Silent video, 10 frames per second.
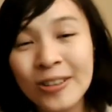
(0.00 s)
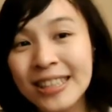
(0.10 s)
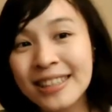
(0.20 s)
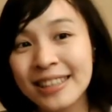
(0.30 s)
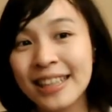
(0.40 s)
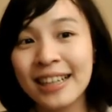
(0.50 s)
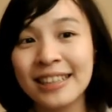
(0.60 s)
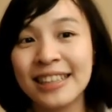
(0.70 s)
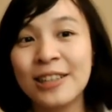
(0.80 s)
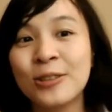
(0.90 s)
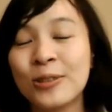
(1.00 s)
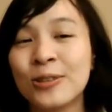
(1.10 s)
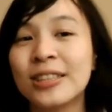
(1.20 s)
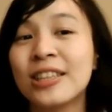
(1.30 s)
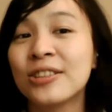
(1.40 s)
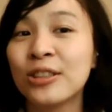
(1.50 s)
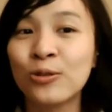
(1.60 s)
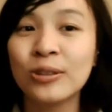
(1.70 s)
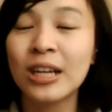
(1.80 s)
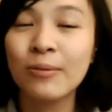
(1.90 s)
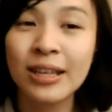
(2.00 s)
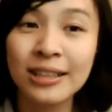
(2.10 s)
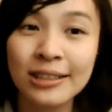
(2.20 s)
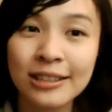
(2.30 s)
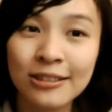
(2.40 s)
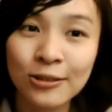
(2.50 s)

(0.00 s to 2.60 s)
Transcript: 或是直接很单纯就在 General 上面，